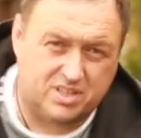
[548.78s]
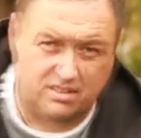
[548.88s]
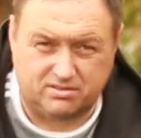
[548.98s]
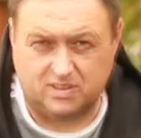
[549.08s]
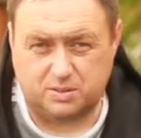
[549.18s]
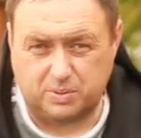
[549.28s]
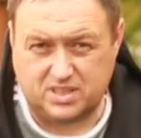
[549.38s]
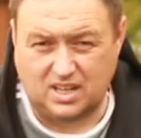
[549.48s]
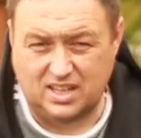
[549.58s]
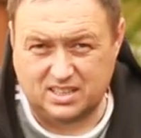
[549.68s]

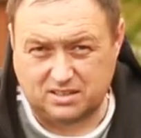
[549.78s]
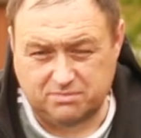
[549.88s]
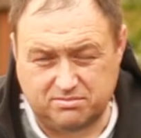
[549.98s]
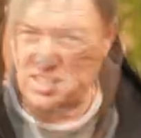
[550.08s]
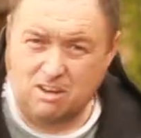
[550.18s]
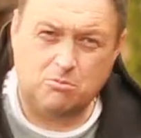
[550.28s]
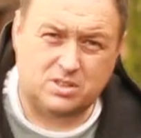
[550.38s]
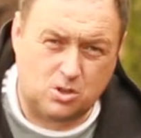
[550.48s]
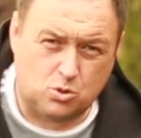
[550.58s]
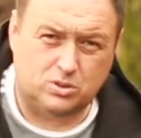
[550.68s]
псевдоспециалистов. Я вам
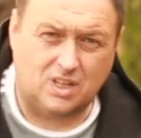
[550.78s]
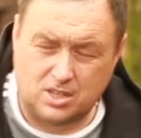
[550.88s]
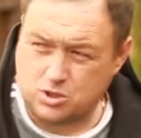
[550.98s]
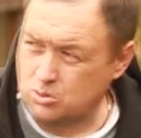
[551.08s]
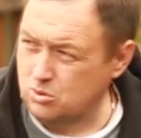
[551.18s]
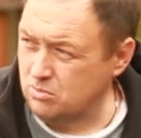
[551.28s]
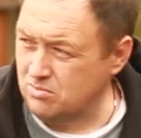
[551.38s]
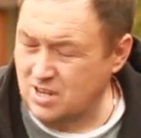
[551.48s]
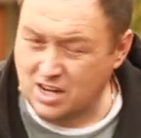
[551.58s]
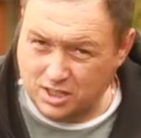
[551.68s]
скажу так,
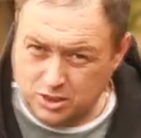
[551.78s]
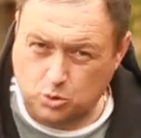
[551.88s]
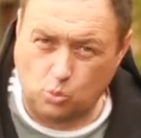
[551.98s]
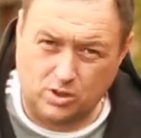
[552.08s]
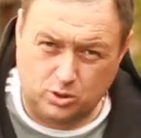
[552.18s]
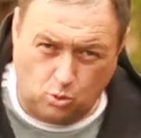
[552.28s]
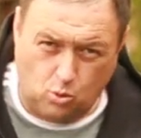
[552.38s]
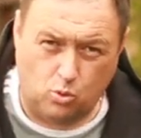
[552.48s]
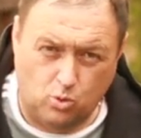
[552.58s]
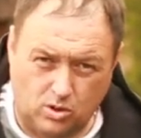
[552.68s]
что как и ту, и
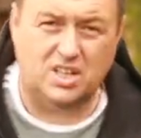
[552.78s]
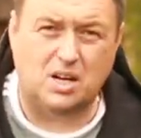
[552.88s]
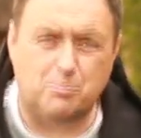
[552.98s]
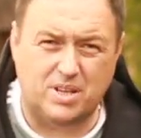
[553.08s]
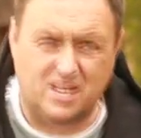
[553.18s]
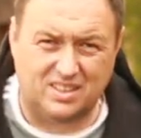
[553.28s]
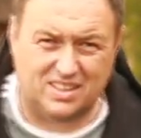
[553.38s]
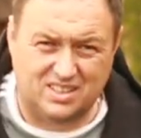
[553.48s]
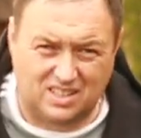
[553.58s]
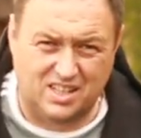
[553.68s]
другую
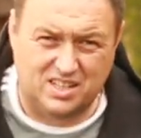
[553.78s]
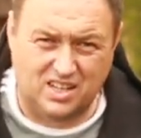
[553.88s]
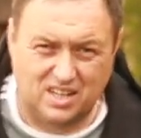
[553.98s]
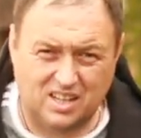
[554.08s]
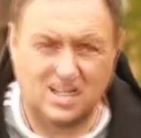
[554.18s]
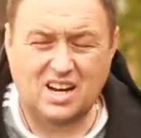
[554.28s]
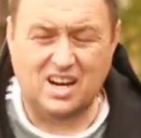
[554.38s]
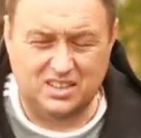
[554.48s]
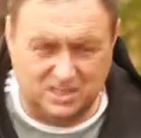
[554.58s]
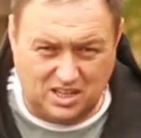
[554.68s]
некомпетентные строители
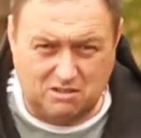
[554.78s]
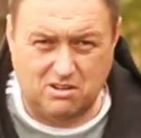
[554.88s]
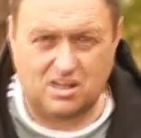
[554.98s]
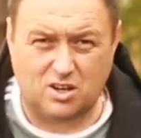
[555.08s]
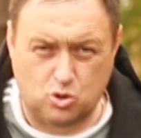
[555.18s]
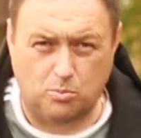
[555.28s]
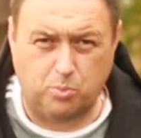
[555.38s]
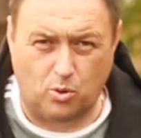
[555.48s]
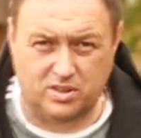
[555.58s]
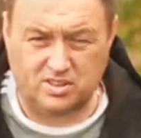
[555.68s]
одинаково хорошо
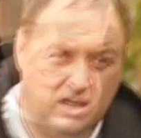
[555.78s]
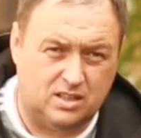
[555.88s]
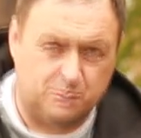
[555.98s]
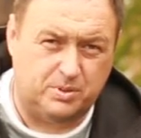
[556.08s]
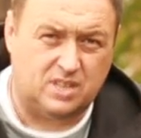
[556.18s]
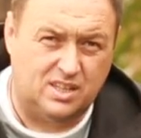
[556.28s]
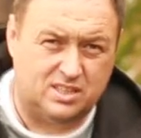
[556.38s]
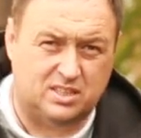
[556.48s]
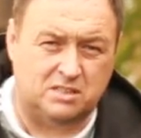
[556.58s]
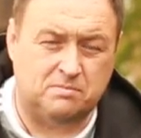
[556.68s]
портят. А
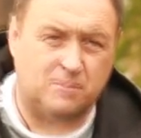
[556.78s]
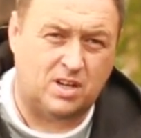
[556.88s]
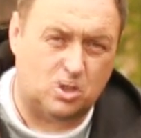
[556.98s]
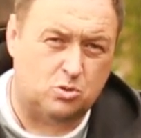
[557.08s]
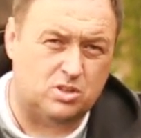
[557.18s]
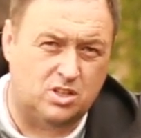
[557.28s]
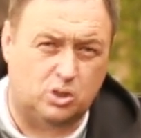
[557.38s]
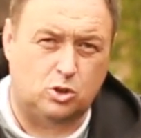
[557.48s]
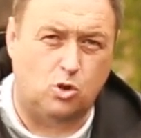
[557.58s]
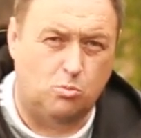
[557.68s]
специалисты хорошо
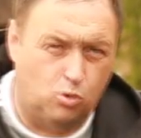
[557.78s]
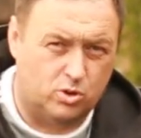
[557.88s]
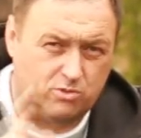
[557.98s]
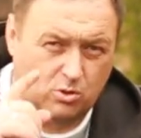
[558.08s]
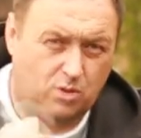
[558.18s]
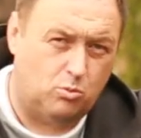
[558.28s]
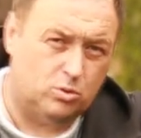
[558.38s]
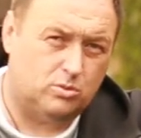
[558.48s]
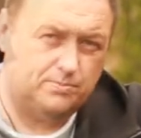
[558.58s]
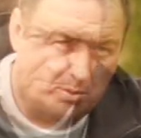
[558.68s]
сделают любую свою
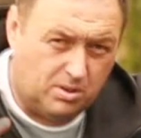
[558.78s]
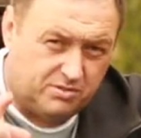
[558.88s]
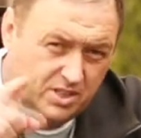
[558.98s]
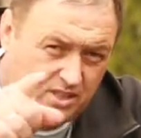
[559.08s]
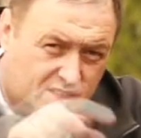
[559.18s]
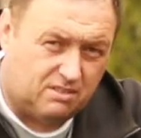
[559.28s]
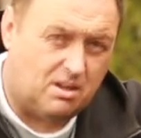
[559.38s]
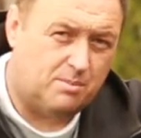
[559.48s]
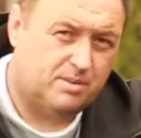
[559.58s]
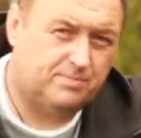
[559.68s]
работу. Выбор всегда за
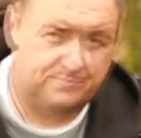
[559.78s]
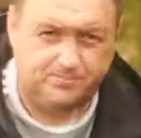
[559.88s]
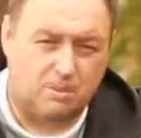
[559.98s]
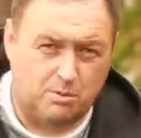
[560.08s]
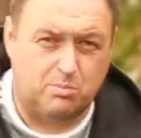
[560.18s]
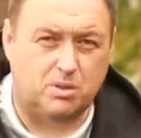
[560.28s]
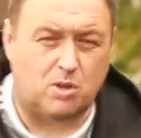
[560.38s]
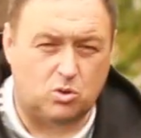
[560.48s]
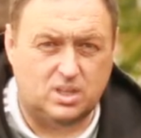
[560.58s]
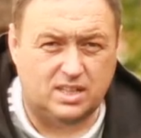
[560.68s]
вами. С вами был
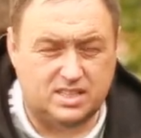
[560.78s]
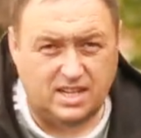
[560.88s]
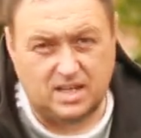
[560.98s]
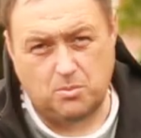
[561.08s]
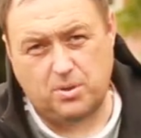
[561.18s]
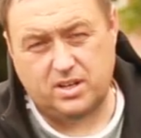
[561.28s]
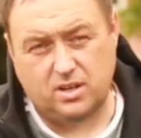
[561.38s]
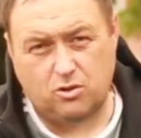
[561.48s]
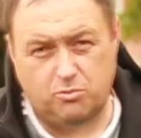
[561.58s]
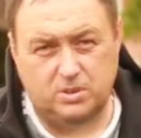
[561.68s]
Мороз Алексей,
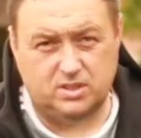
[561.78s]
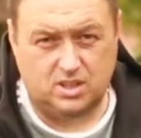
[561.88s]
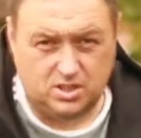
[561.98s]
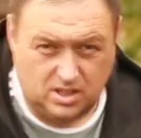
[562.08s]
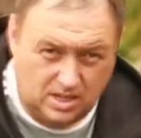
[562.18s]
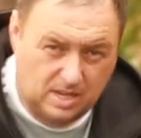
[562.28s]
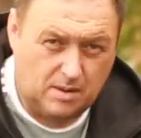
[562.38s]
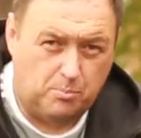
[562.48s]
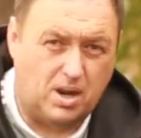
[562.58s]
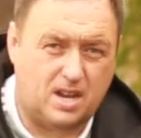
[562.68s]
компания Кровмонтаж.
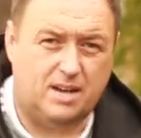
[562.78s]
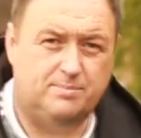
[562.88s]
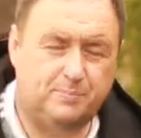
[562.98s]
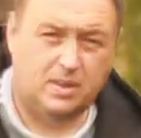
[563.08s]
Пока